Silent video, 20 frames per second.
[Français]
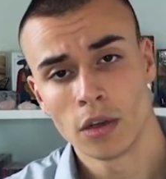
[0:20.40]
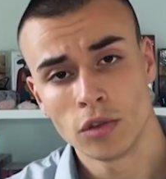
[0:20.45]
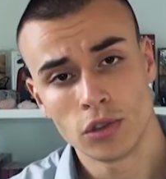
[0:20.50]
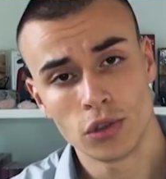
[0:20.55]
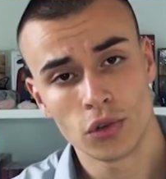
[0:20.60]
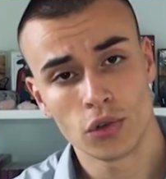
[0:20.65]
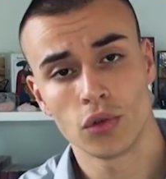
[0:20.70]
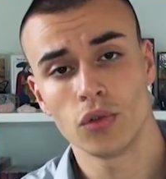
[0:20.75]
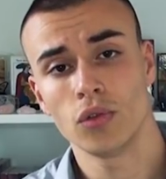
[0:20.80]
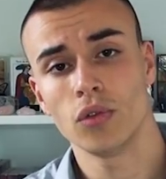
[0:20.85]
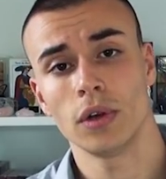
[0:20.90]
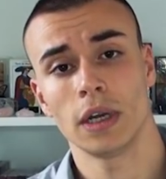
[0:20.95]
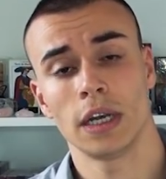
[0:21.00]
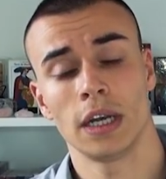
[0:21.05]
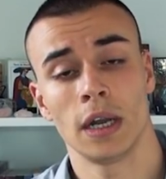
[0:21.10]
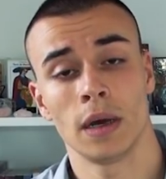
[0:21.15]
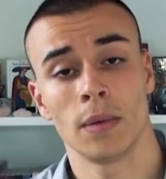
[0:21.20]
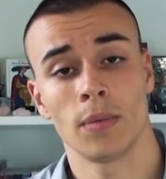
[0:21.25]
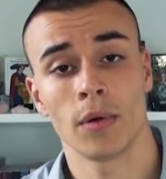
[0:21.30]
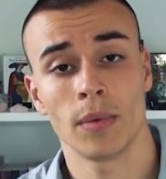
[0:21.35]
Du coup,
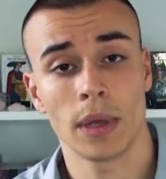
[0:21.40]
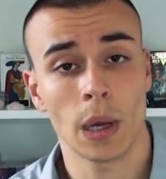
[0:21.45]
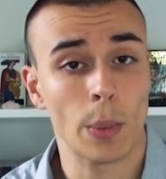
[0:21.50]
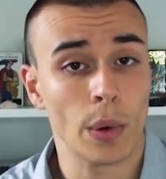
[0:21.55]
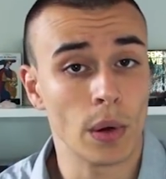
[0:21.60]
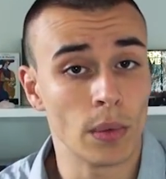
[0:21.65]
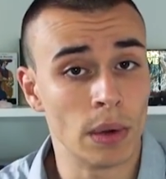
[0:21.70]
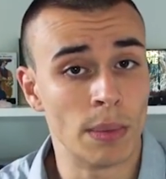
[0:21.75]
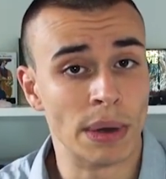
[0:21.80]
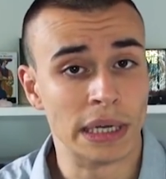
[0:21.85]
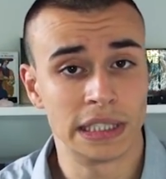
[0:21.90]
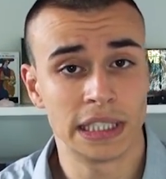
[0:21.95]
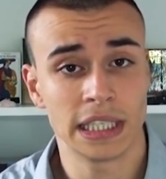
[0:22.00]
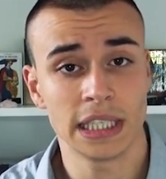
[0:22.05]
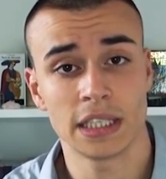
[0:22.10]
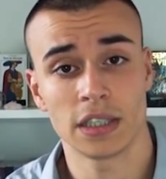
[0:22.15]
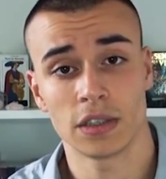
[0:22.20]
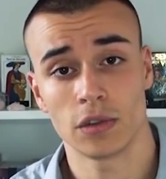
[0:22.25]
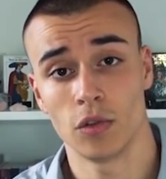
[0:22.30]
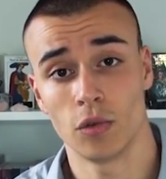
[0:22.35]
la première
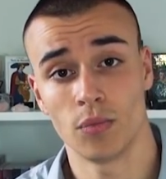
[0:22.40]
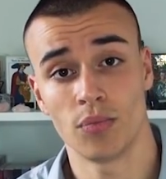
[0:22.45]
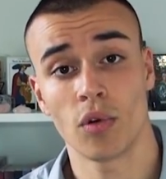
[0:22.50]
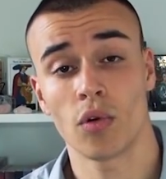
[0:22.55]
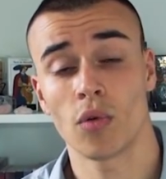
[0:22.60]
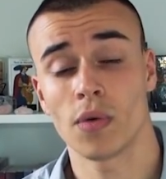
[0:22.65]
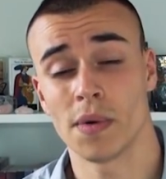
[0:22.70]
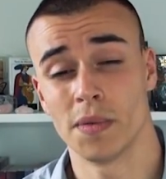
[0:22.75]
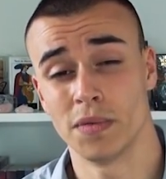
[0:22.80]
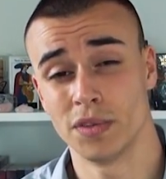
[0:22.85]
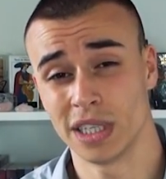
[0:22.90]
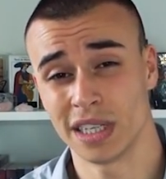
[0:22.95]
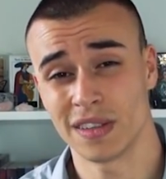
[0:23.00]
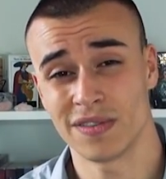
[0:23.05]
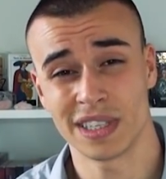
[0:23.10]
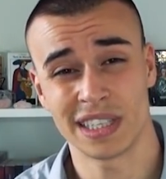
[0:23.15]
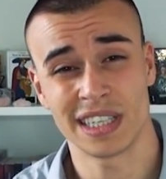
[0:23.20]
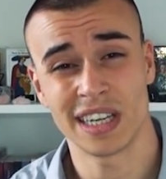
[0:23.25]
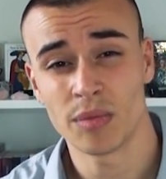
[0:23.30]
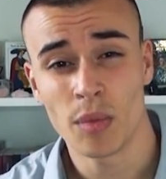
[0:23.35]
problématique de pourquoi vous êtes
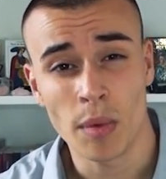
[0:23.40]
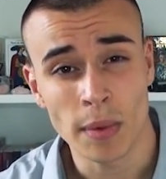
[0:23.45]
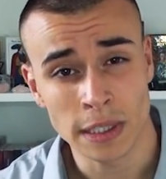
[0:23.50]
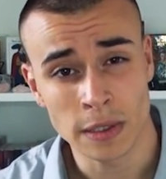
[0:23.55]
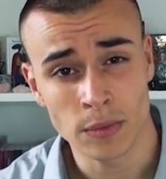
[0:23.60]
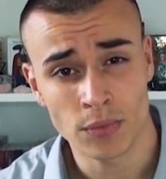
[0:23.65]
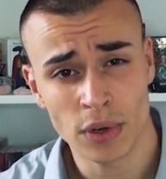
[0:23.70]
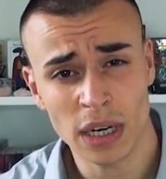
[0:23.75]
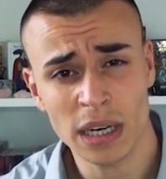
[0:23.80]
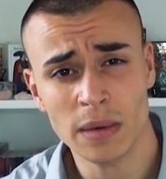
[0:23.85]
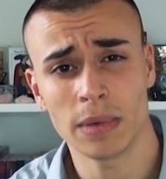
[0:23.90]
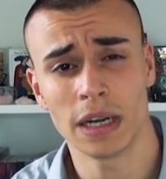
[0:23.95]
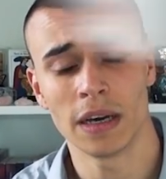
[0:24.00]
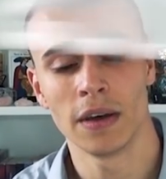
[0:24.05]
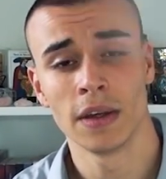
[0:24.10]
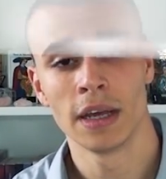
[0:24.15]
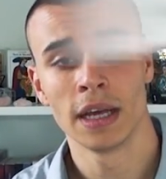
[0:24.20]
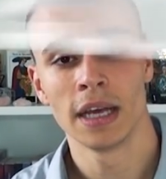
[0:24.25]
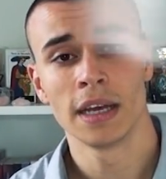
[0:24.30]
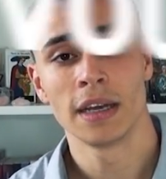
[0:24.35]
facilement manipulable,
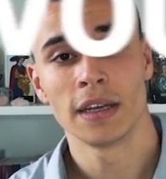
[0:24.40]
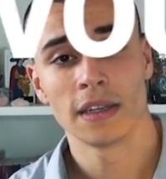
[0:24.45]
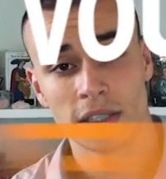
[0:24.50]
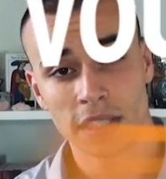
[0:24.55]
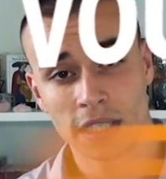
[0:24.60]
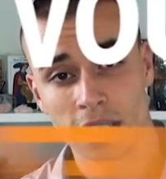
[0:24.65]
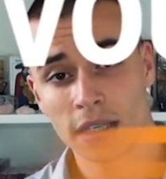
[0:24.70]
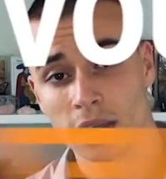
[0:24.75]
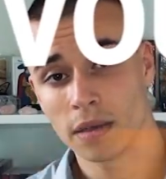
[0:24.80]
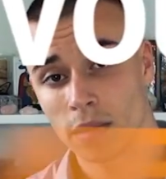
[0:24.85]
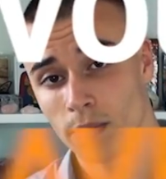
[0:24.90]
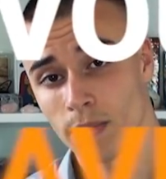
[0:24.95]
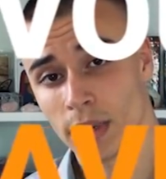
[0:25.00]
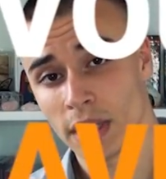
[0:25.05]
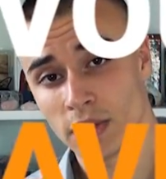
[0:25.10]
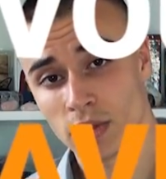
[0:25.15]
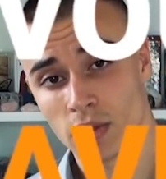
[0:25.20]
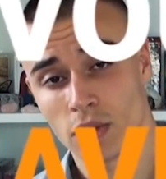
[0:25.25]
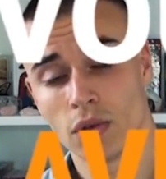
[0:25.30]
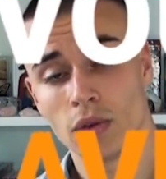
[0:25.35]
c'est
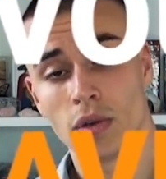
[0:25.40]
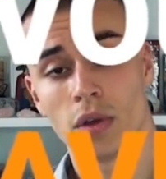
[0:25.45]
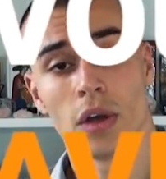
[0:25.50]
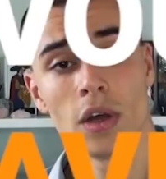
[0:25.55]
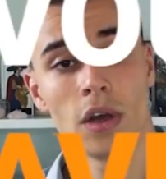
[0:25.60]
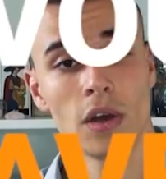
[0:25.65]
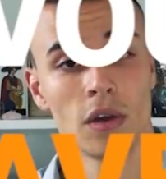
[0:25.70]
parce que